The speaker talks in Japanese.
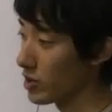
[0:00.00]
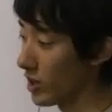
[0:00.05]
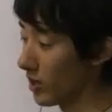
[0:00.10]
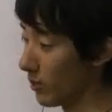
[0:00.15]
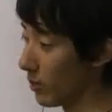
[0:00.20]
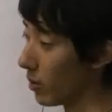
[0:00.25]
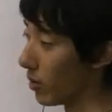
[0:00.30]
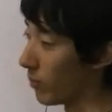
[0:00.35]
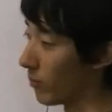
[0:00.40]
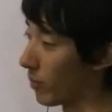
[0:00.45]
ち
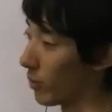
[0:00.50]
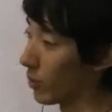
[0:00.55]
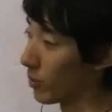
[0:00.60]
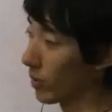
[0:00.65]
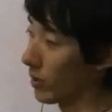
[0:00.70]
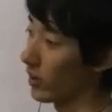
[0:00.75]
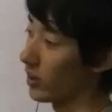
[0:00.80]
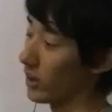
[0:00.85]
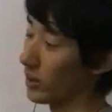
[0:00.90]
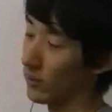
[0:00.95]
らも、もうこ
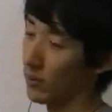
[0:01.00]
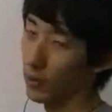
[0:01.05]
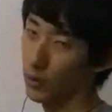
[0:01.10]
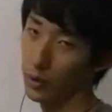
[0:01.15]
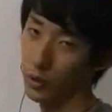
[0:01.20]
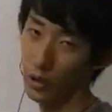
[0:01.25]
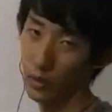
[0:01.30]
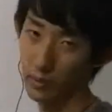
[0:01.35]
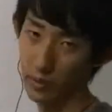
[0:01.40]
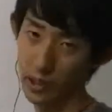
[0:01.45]
のカリキのま
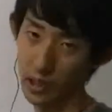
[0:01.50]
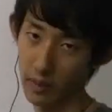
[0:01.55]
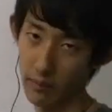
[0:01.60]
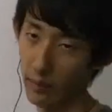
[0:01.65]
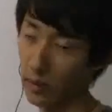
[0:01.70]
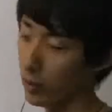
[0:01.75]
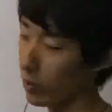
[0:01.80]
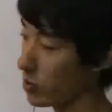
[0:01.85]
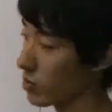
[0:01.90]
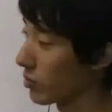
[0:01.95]
とめでもぜひ
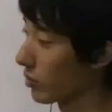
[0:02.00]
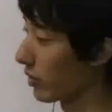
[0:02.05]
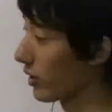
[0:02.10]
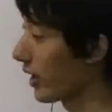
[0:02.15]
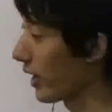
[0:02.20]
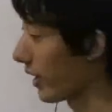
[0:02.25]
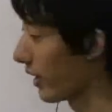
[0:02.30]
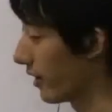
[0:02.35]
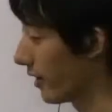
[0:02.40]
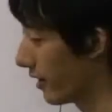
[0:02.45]
見てほしく
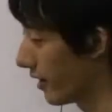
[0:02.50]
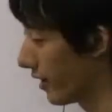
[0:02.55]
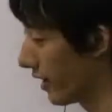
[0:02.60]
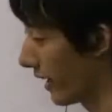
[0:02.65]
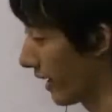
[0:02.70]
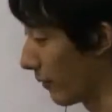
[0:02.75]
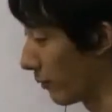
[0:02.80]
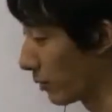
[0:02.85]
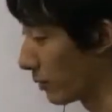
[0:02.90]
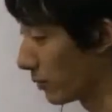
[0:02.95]
て、
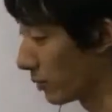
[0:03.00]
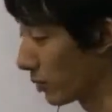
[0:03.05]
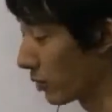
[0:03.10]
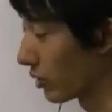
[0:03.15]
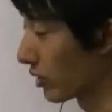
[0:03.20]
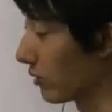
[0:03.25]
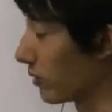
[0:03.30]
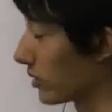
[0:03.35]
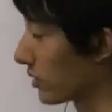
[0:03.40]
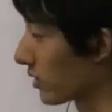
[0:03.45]
えー、僕も
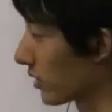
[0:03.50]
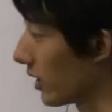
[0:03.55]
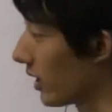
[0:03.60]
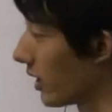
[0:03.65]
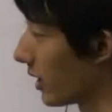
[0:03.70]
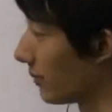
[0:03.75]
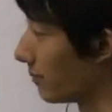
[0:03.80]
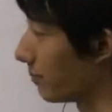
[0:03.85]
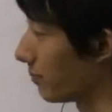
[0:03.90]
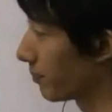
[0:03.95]
撮ってます
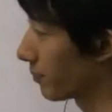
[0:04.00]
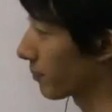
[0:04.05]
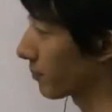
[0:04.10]
が、